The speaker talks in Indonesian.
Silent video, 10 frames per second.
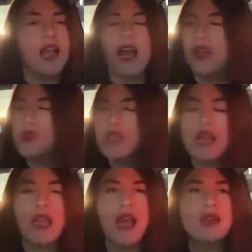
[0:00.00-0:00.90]
gak ngaruh
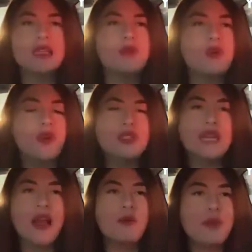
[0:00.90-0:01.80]
sayang dia mau
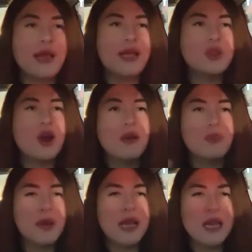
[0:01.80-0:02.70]
posting apa atau
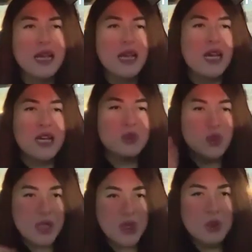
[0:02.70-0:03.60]
apa
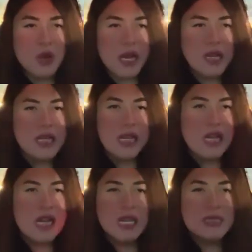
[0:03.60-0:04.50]
ngebully gua
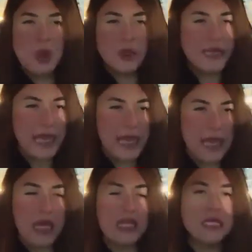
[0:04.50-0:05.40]
It's
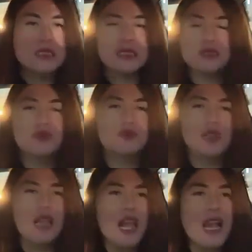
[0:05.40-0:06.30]
okay
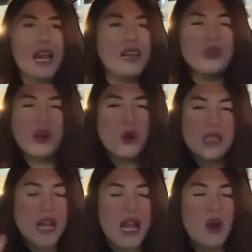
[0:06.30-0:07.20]
kalian juga
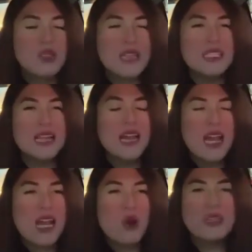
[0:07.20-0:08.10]
nggak usah nggak usah
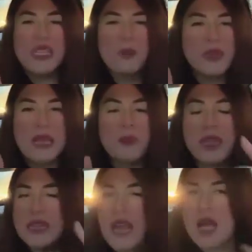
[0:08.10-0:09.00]
nggak usah nyampe
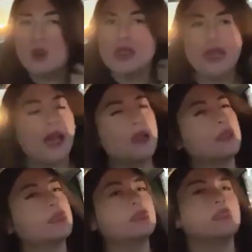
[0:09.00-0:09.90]
nyampein ke aku sayang
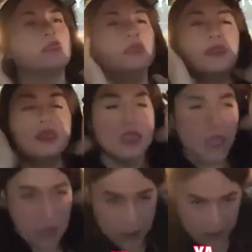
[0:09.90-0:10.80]

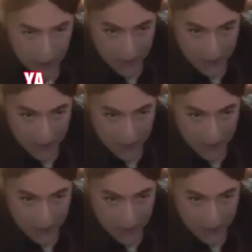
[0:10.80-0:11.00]
ya